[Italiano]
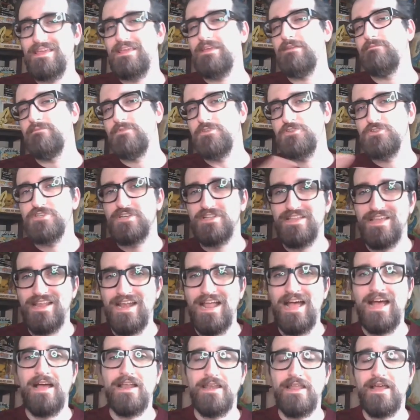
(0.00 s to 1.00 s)
in
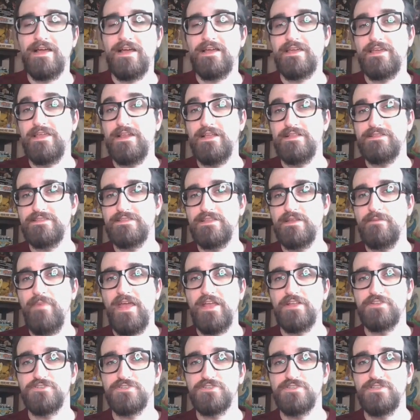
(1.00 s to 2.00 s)
generale, anche in altri
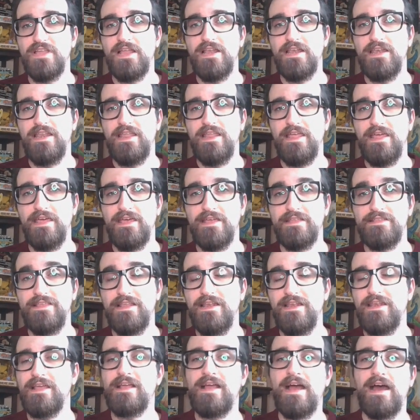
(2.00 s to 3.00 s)
match delle,
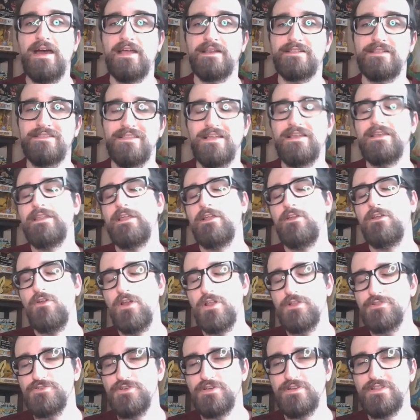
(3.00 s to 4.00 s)
delle card. La
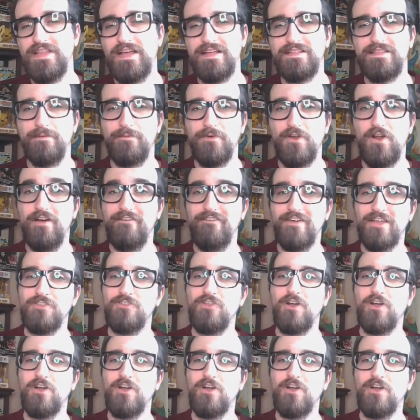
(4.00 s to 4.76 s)
nona giornata però avendo